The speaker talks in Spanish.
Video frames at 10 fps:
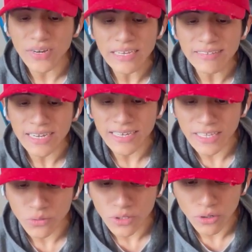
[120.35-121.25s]
felices
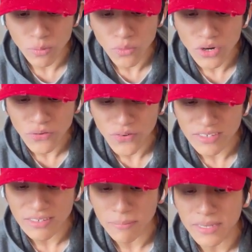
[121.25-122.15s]
ganando dinero muy
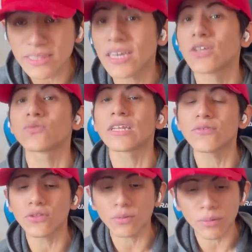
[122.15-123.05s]
fácilmente desde su
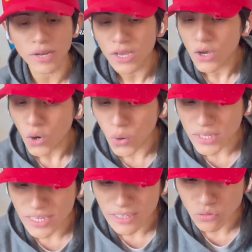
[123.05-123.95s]
teléfono móvil o
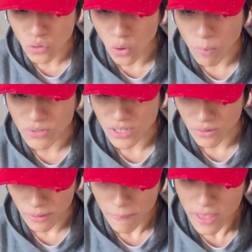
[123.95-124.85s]
desde su
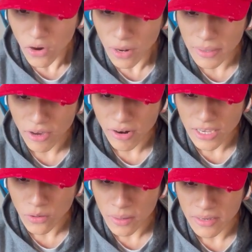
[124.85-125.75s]
computador. Ahora bien, ahora
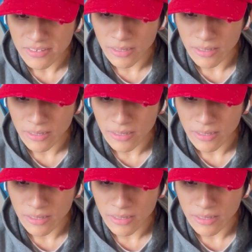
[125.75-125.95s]
quiero que veas